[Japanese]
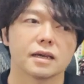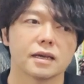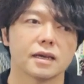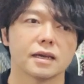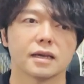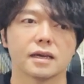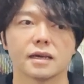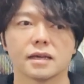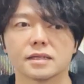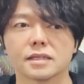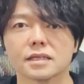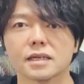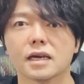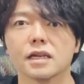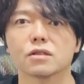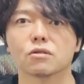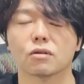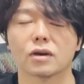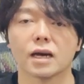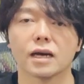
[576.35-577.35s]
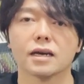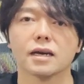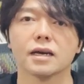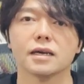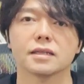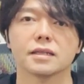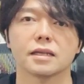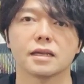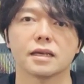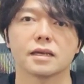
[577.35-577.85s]
えー、しっかりと考
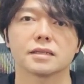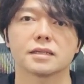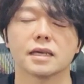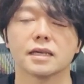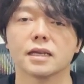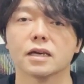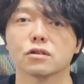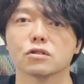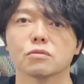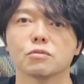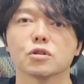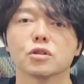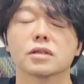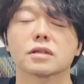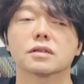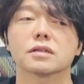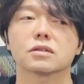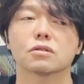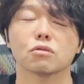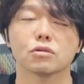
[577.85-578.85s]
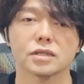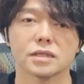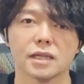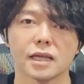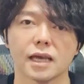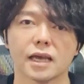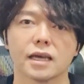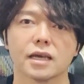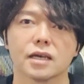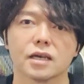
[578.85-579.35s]
えて戦略ともとし
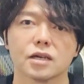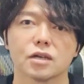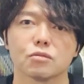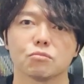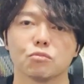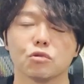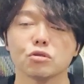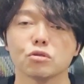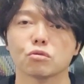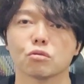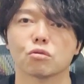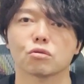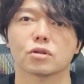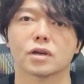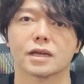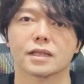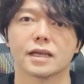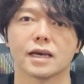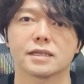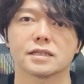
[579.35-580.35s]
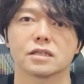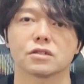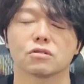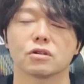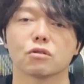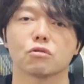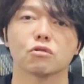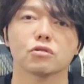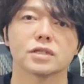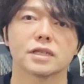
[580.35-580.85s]
て持っとくことが大事です
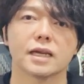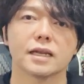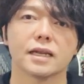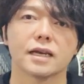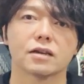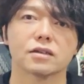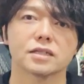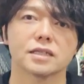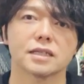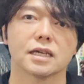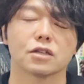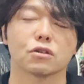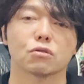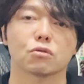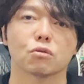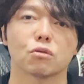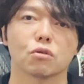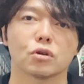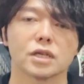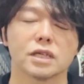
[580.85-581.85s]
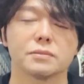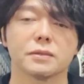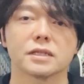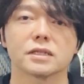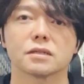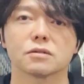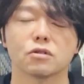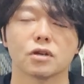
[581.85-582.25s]
よね。これを戦略シナリオと言います。